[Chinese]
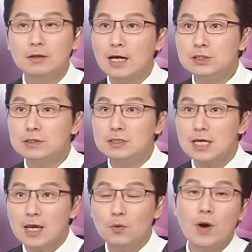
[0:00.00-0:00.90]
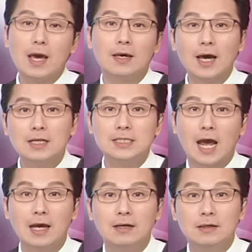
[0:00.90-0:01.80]
但是这一位看起
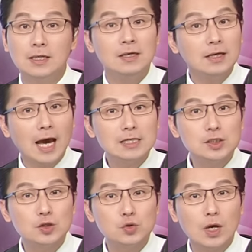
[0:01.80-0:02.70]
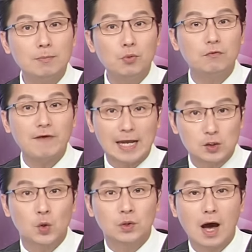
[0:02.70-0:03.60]
来应该是最不反
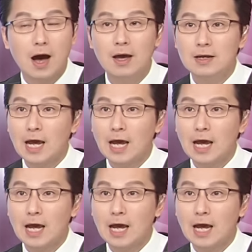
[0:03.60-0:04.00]
中了，